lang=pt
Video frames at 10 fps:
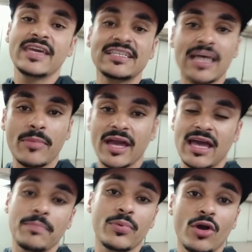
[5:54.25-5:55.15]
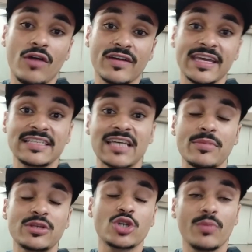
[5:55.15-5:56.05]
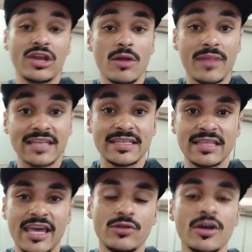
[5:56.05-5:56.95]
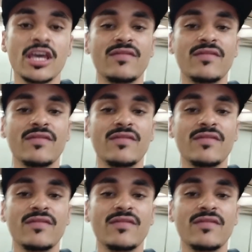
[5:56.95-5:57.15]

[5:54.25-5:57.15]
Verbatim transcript: Quem sabe ganhar a prova, quem sabe ser o melhor brasileiro.